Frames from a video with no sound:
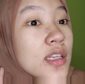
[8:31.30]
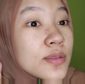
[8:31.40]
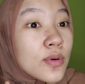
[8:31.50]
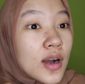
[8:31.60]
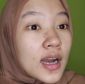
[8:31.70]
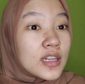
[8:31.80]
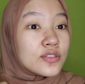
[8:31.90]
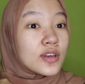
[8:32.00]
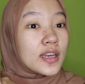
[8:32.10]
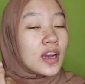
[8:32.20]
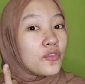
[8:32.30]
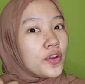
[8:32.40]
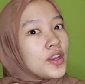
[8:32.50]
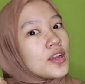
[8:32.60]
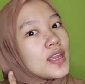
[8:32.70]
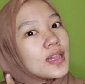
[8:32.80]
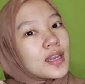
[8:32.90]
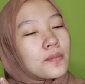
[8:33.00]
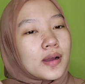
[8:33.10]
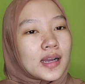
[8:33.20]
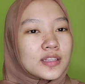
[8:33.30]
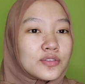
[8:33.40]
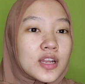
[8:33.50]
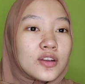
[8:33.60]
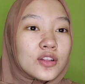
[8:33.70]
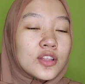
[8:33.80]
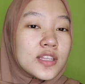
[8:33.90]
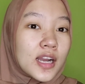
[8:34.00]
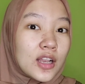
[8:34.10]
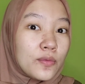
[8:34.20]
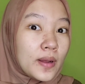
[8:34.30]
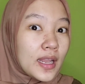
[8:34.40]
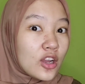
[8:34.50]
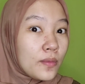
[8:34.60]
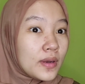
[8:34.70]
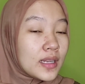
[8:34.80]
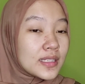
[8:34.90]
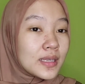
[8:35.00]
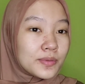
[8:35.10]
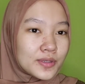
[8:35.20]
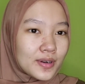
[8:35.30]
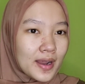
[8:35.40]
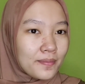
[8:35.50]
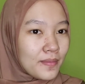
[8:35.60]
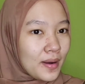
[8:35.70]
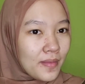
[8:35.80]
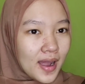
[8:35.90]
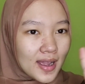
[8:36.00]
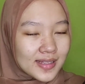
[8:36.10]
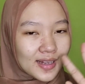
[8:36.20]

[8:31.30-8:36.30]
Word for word: Semoga kalian suka dengan videonya. Terima kasih sudah nonton. Jangan lupa like, comment, dan subscribe. Bye-bye.